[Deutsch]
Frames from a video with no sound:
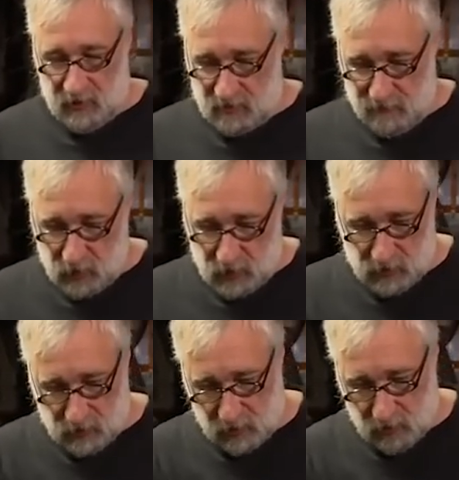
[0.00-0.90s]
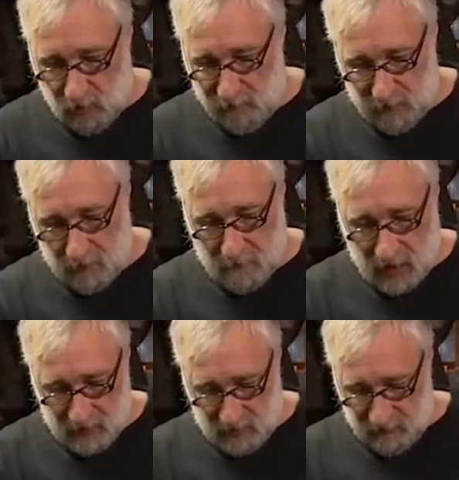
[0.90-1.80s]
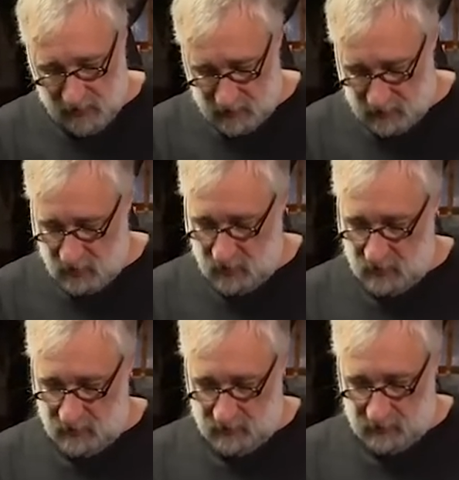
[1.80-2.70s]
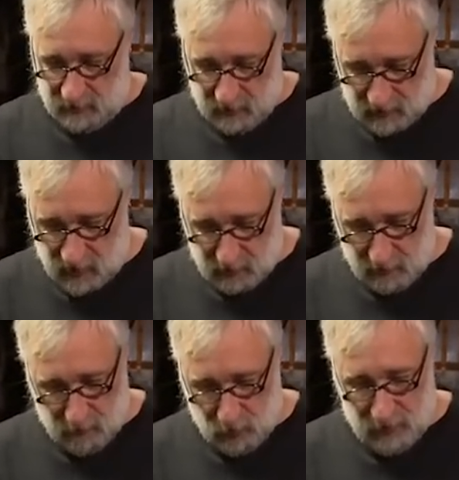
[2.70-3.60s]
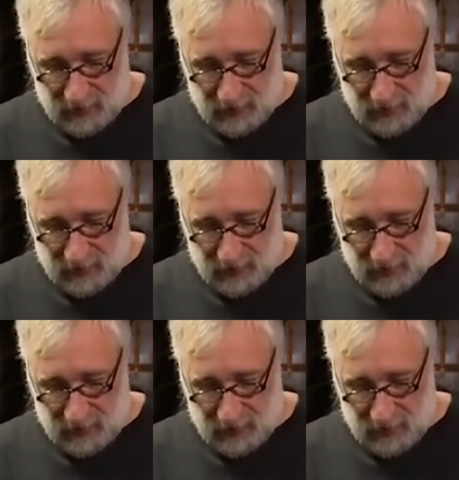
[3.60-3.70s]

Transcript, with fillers: das sind wirklich solche offenen Barren gewesen. Ja das heißt, im Grunde